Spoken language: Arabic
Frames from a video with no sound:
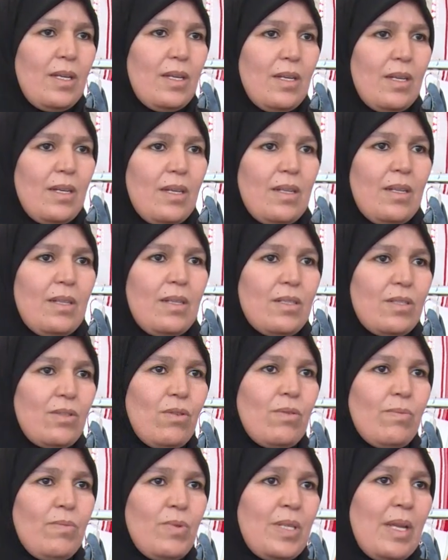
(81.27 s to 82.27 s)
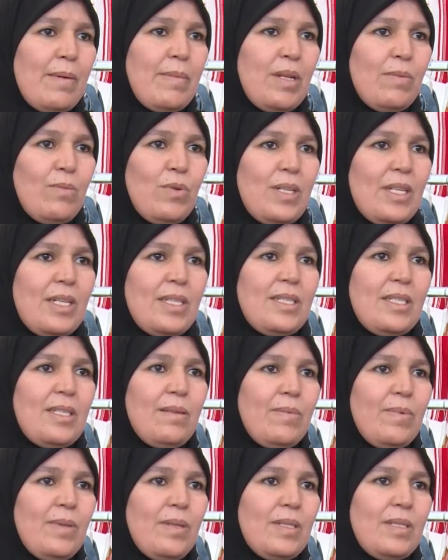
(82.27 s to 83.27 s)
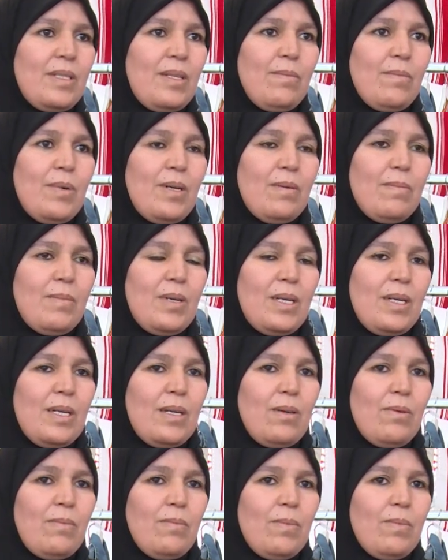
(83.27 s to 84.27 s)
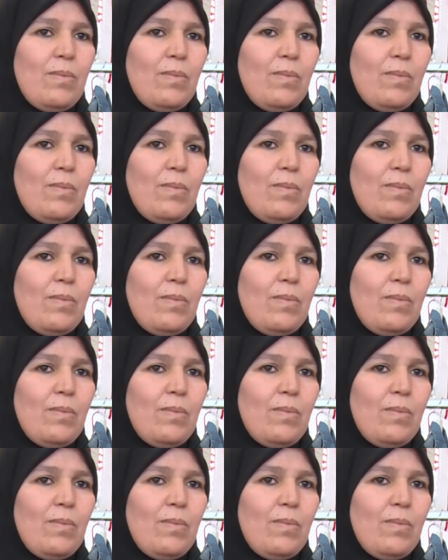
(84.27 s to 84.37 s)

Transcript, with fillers: آه، ستون بثمن مناسب زعما ما